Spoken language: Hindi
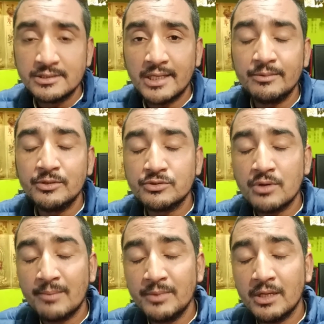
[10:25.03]
साथ में
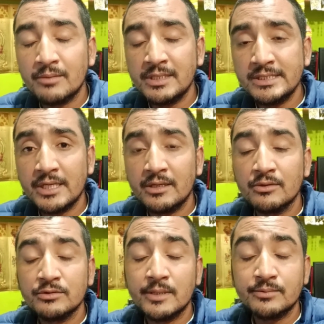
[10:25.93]
दोस्तों आपने अगर मेरे चैनल
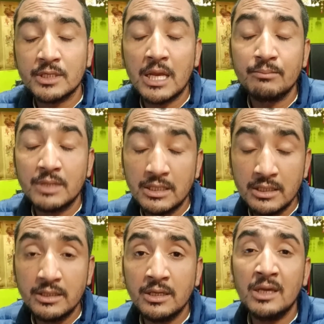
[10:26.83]
को सब्सक्राइब
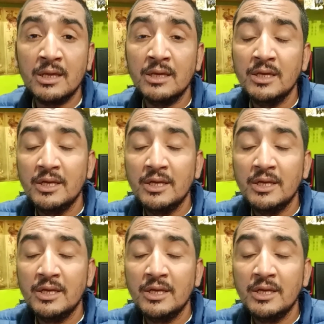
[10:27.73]
नहीं किया है